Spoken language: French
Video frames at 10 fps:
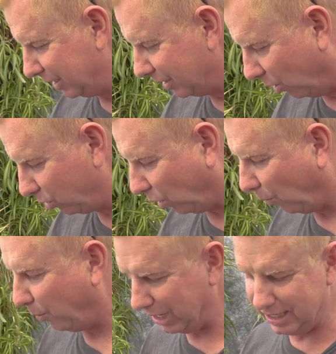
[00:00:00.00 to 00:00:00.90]
Donc, on
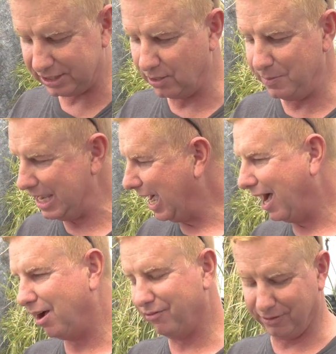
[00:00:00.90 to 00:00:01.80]
pourrait les semer
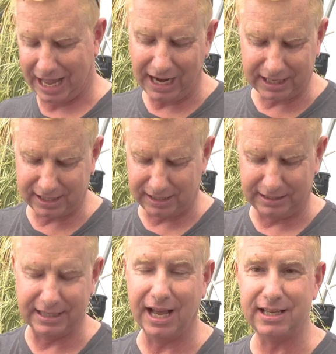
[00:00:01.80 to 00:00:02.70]
en vrac
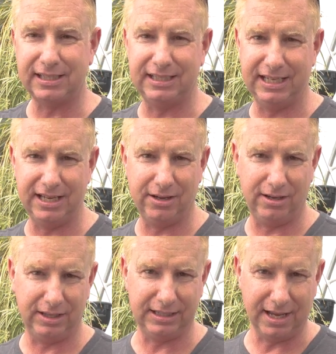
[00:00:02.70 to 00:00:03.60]
dans ces,
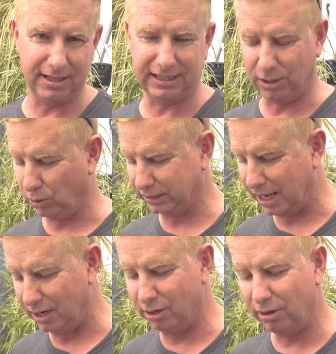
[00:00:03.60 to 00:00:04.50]
euh, ces
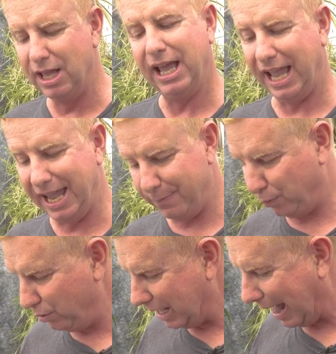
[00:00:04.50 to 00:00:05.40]
contenants-là. Et
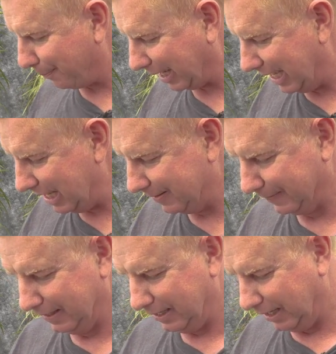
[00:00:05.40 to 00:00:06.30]
puis après,
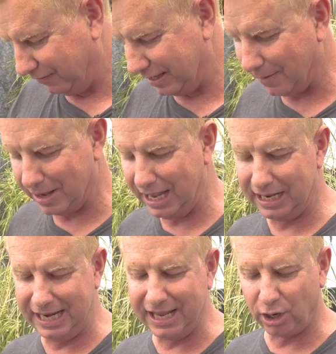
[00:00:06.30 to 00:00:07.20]
évidemment,
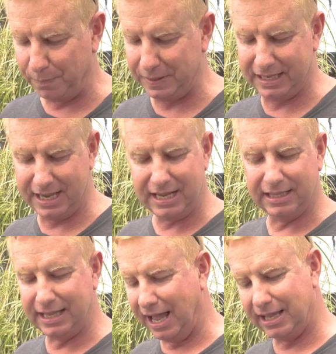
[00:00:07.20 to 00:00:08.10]
les repiquer
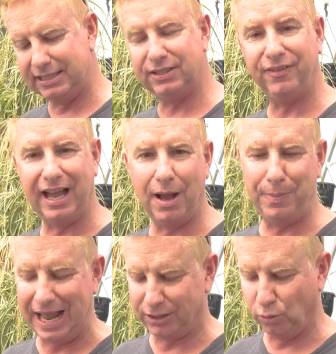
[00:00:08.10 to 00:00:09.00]
dans différents
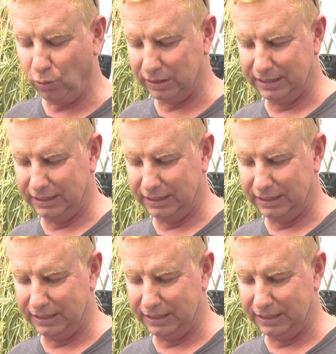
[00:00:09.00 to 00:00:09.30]
plateaux.